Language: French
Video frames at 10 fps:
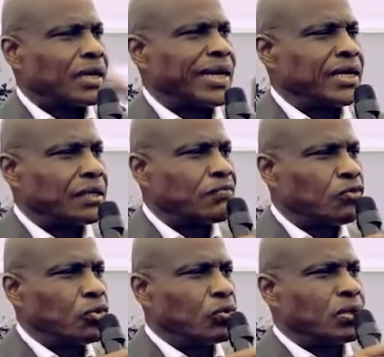Que
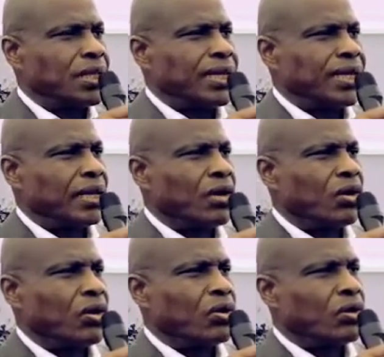dites-vous
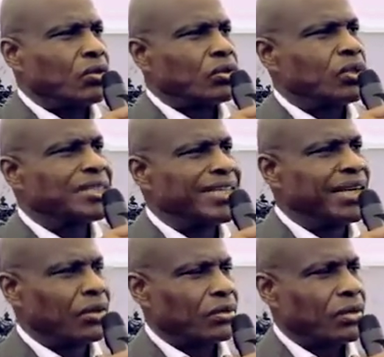euh, du
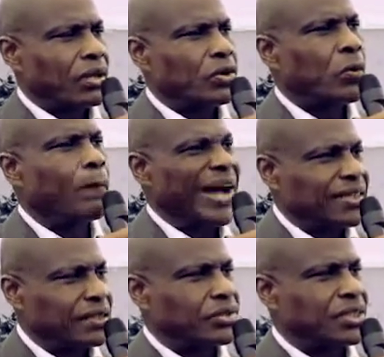deal, du
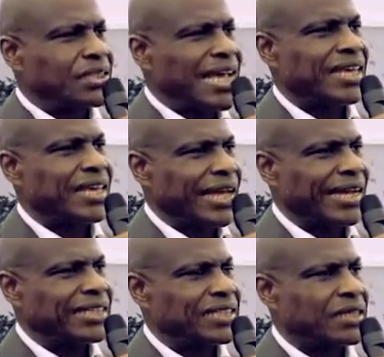pacte signé à
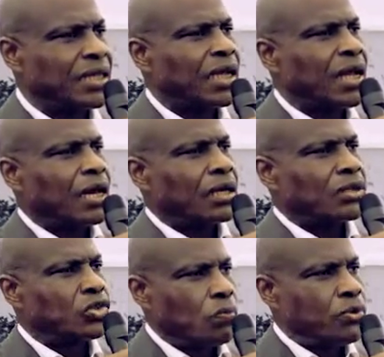Kingakati
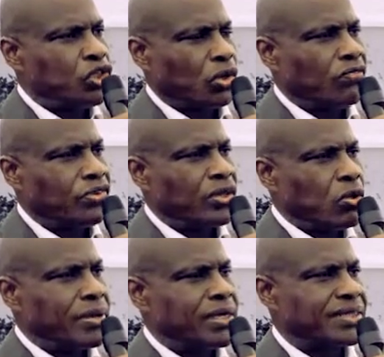début janvier
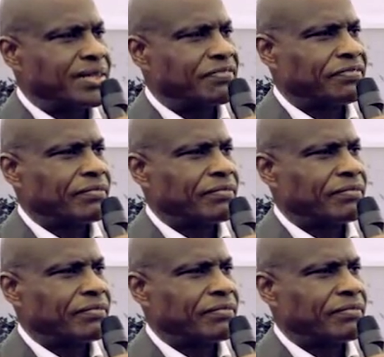2019